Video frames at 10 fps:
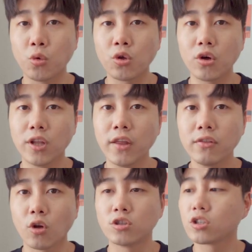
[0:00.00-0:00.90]

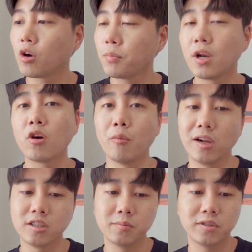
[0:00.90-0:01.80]
녹여낸 더치커피라고
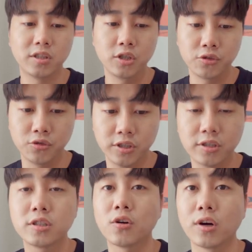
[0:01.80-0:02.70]
말씀을 드릴 수
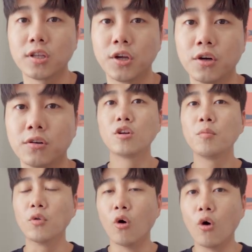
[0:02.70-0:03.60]
있을 것 같아요
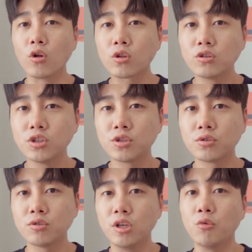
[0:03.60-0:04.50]
그러면 어떤
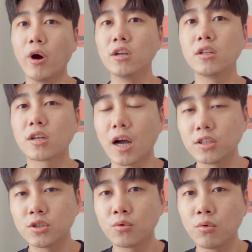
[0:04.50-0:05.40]
식으로 이 와인을
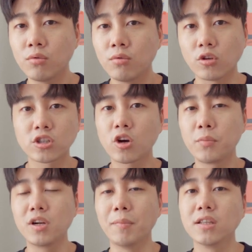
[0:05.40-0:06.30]
가지고
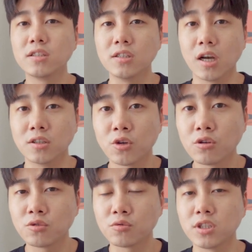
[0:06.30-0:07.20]
더치커피를 만드느냐
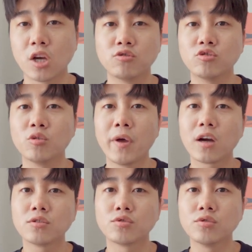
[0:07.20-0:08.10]
저는 좀 그게
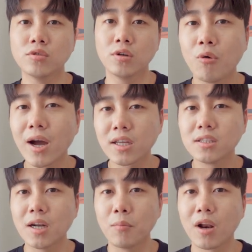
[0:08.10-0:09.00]
궁금해가지고
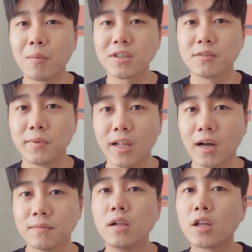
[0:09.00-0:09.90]
확인을 한번
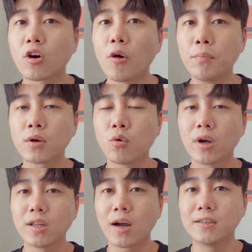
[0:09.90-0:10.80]
해봤습니다 일단
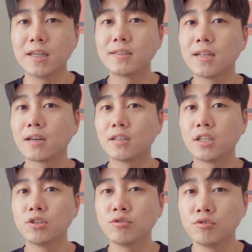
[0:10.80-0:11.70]
커피콩에다가 새싹을
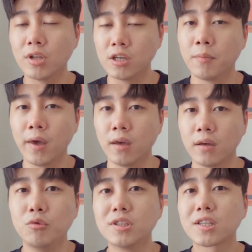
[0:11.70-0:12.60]
틔운 다음에
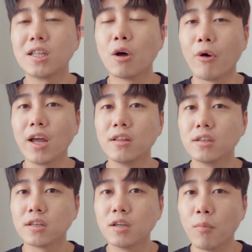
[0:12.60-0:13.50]
위스키나 와인
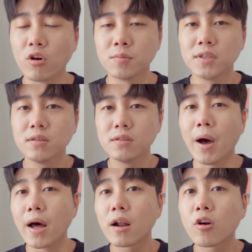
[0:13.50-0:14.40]
등을 먹으면
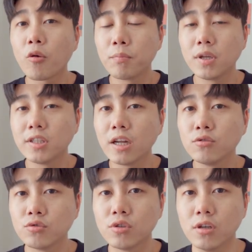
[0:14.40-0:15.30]
바라커피
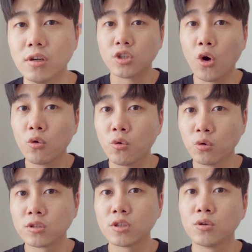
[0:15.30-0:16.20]
생두를 저온
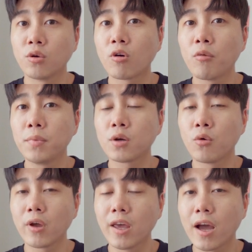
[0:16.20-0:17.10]
로스팅으로
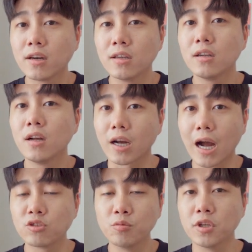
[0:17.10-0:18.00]
커피콩의 향을 네,
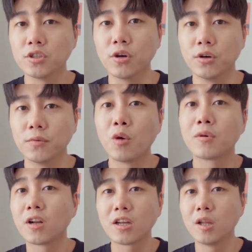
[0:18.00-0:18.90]
가두면서
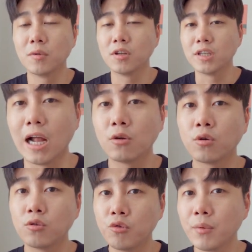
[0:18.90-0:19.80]
그럼 그렇게 되면서 이제
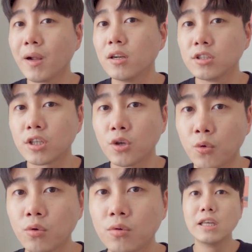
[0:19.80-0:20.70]
알코올은
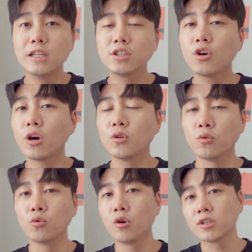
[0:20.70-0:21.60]
휘발시키고 일정한
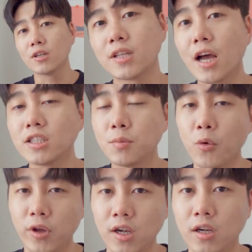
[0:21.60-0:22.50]
온도에서 한
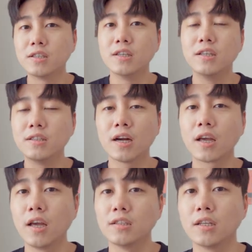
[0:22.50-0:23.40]
45일 그
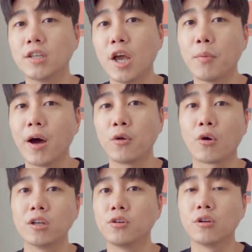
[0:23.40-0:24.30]
이상의 이제
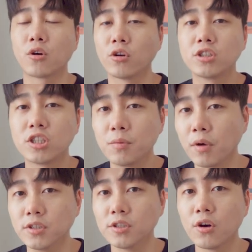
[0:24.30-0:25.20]
재발효 과정을
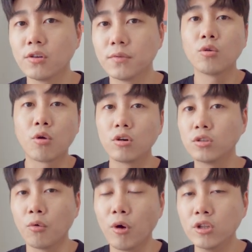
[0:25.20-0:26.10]
거치면서 또
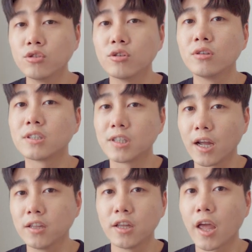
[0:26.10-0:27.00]
거기서 원두를
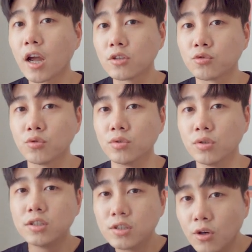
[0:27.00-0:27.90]
그라인딩
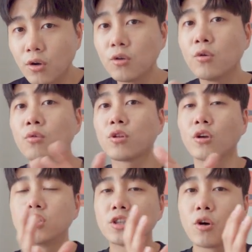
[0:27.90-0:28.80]
해가지고 그걸로
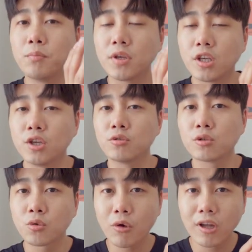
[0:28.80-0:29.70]
더치커피
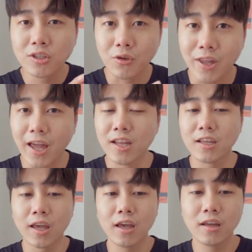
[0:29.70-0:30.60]
기구를 통해서
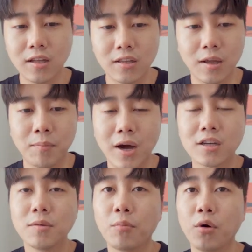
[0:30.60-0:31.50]
내린 게 네,
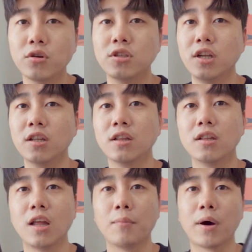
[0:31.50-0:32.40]
방금 보여드린
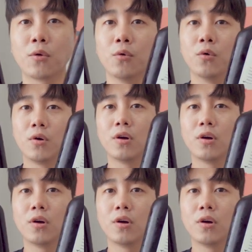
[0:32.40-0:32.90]
네, 바로